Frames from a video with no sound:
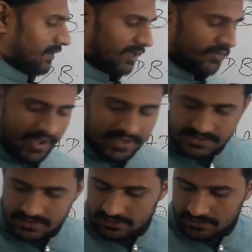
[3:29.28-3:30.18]

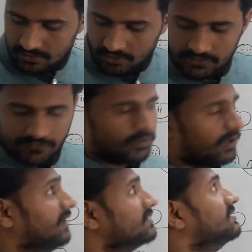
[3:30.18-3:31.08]
रिवाइज ग्रोथ
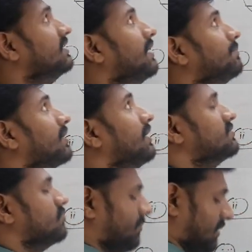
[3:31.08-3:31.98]
फोरकास्ट ये आपका
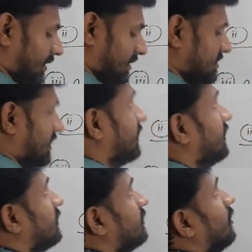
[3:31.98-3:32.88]
जो हम लिखने जा
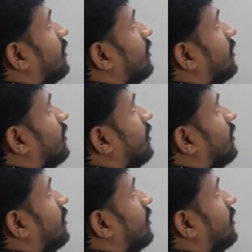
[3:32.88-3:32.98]
रहे हैं